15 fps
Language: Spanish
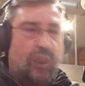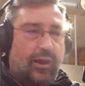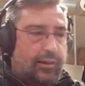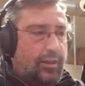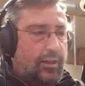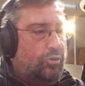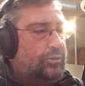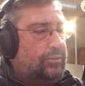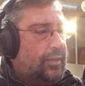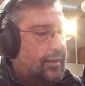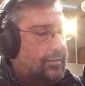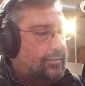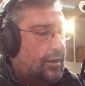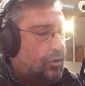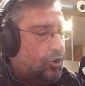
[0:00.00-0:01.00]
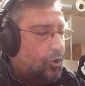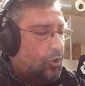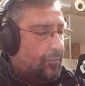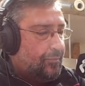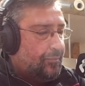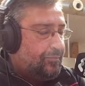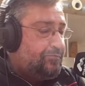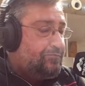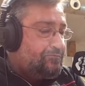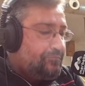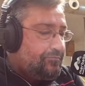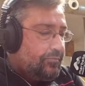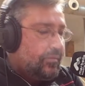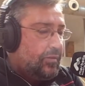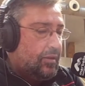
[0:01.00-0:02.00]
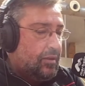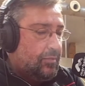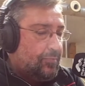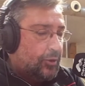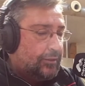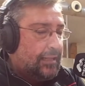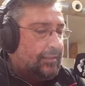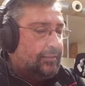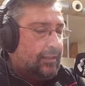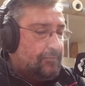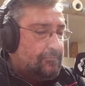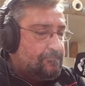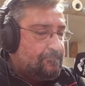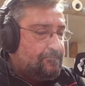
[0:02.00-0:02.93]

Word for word: quiero contarles algo importante,